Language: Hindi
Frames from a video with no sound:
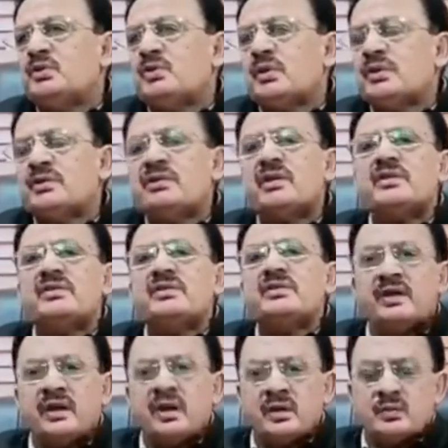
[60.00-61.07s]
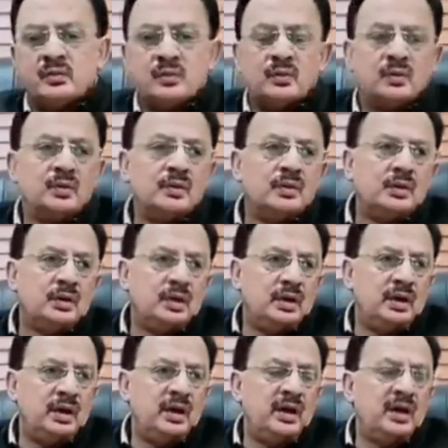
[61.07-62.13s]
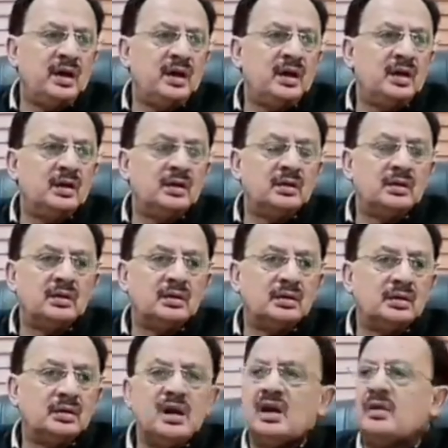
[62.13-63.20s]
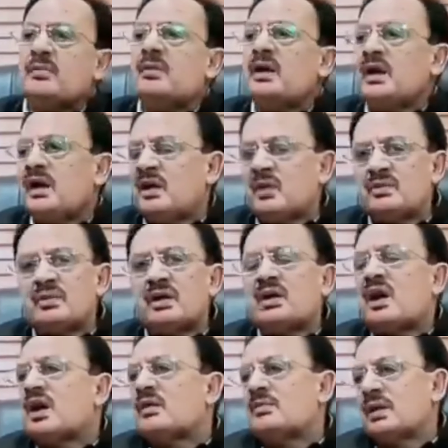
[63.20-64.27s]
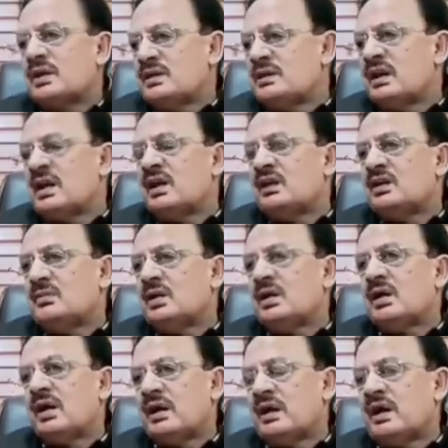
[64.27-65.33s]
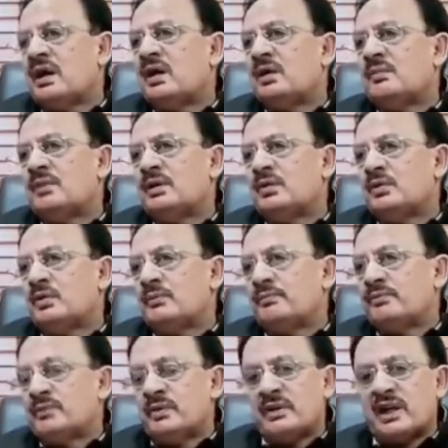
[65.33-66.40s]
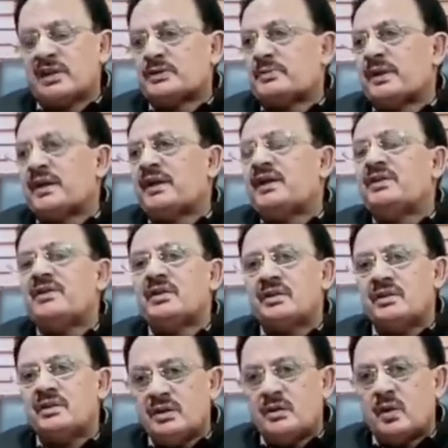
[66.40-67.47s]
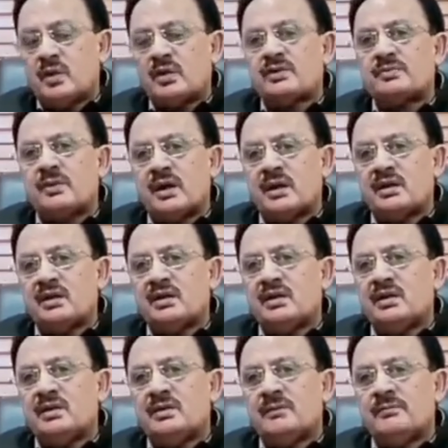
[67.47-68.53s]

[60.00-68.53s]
जो रिज़ल्ट्स हैं वो इंडिया के हक में है और सरकार बनने जा रही है मगर हरियाणा में जो एक्सपेक्टेशन थी कांग्रेस पार्टी की